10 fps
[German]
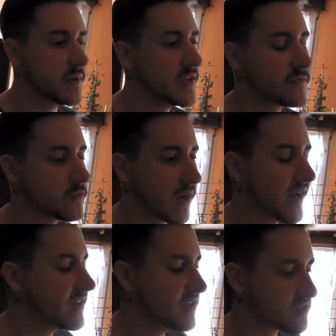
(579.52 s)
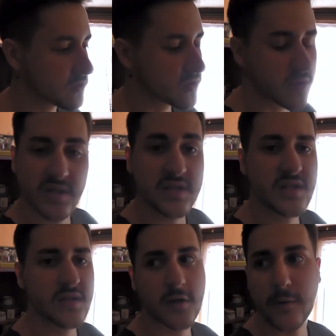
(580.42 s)
Lost Place, wo du reingehst und so
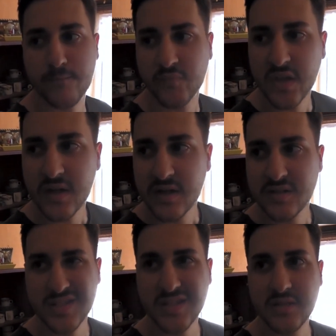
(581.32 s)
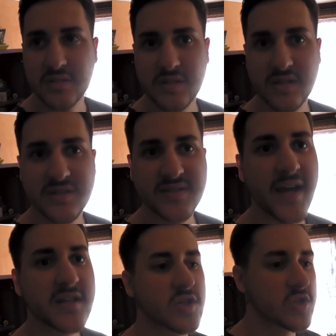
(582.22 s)
richtig ähm, die, die
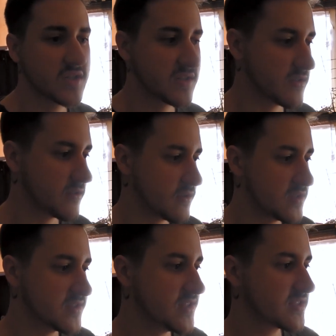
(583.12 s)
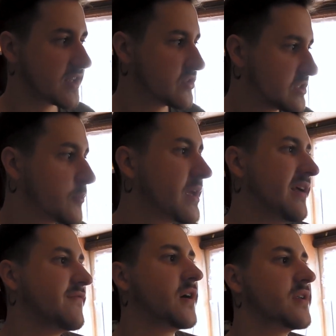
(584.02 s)
Zeitgeschichte siehst. Also ich glaube, hier hat
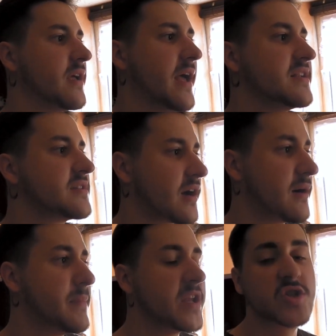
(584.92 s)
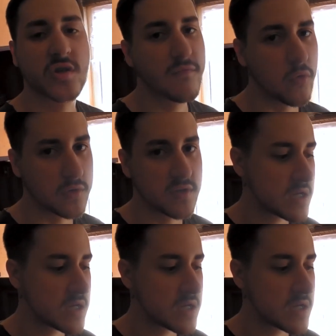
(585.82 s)
einfach ein älterer Mensch gewohnt.